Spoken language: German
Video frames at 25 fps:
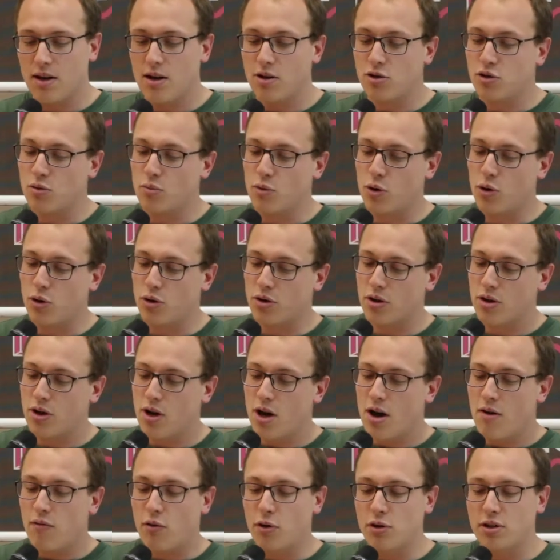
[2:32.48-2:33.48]
Zum Glück
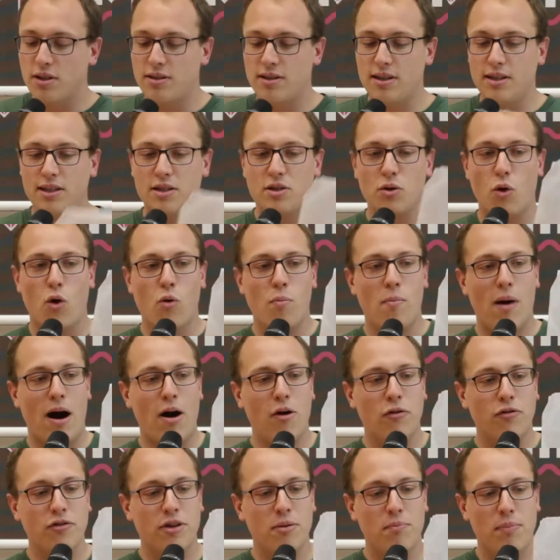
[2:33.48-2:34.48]
wohnte sie nicht oben
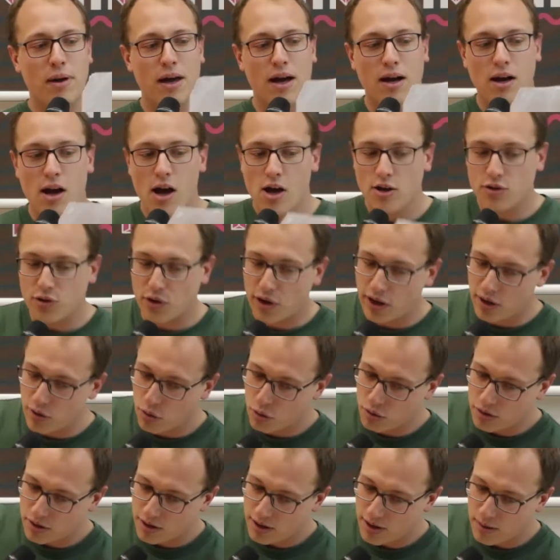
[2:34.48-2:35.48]
auf dem Berg, sondern
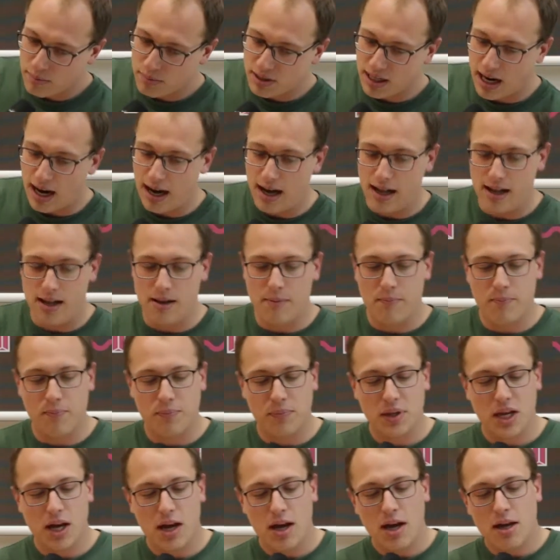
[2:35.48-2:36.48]
unten im Tal.
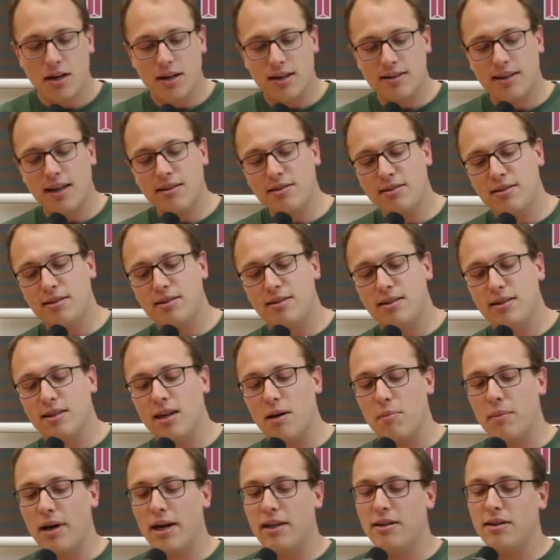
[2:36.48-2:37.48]
Da setzte sie
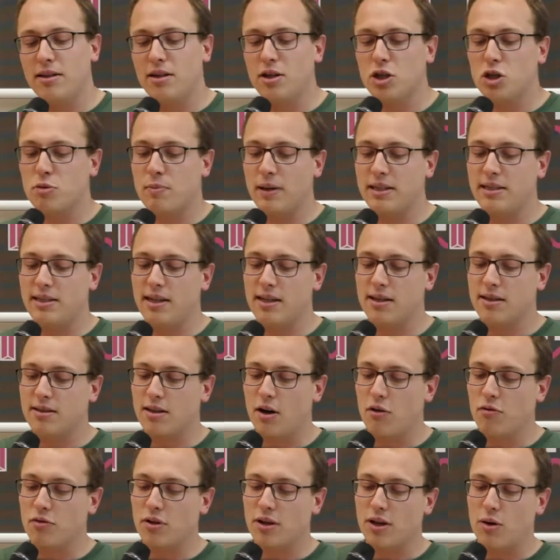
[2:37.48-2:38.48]
sich am Ende des Spaziergangs
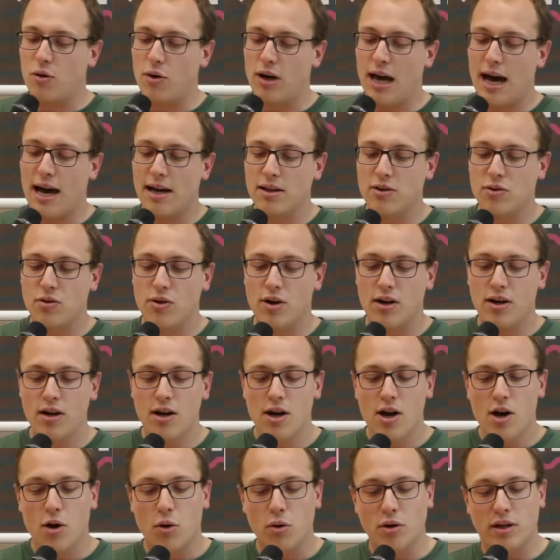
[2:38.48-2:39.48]
auf den Rollator
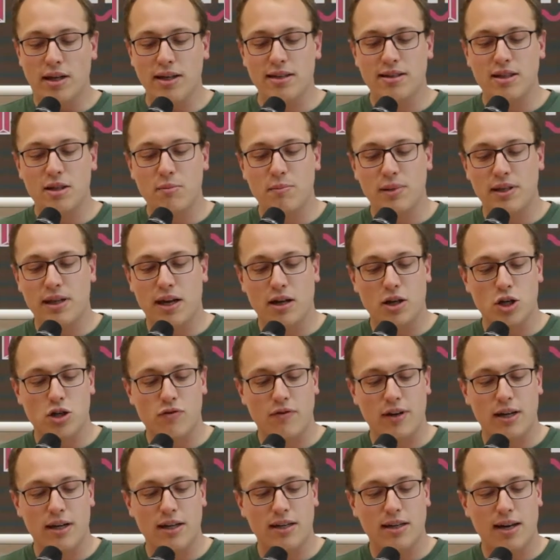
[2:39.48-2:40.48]
und ließ sich mit der
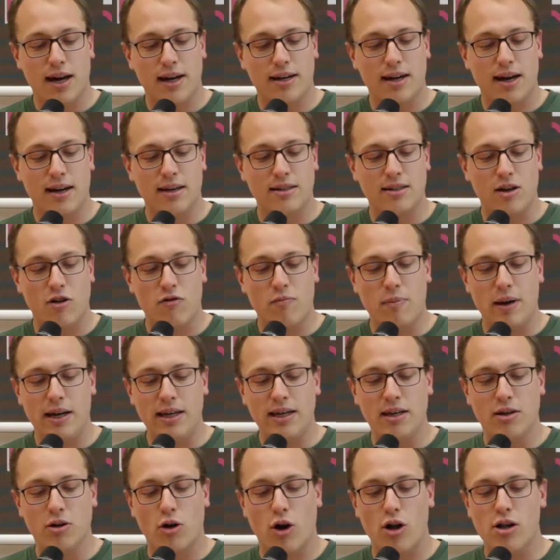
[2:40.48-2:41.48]
Geschwindigkeit eines auf
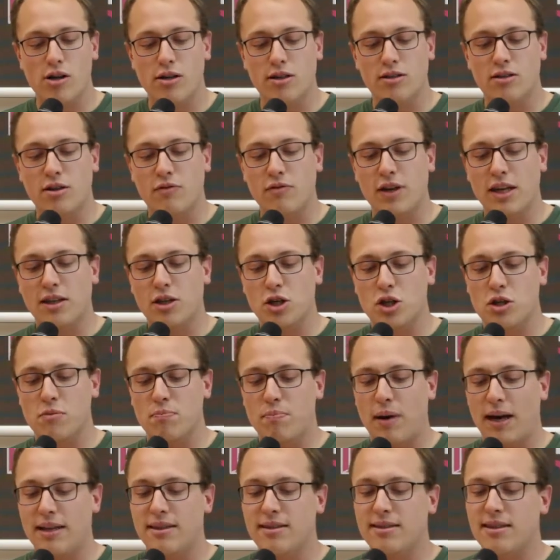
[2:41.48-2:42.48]
Berlin rollenden sowjetischen
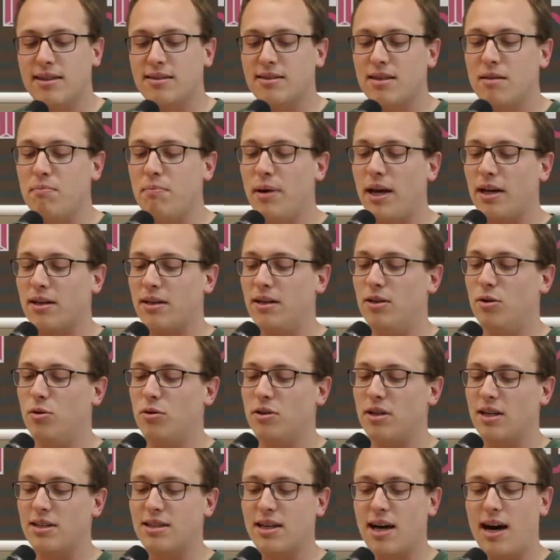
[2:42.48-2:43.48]
Panzers den Berg
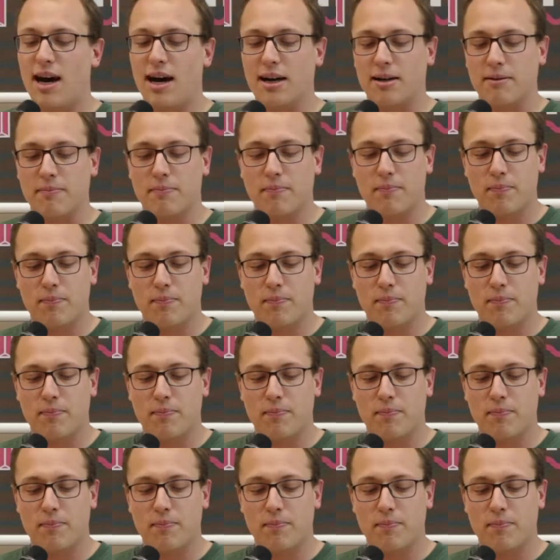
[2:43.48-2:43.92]
hinuntertragen.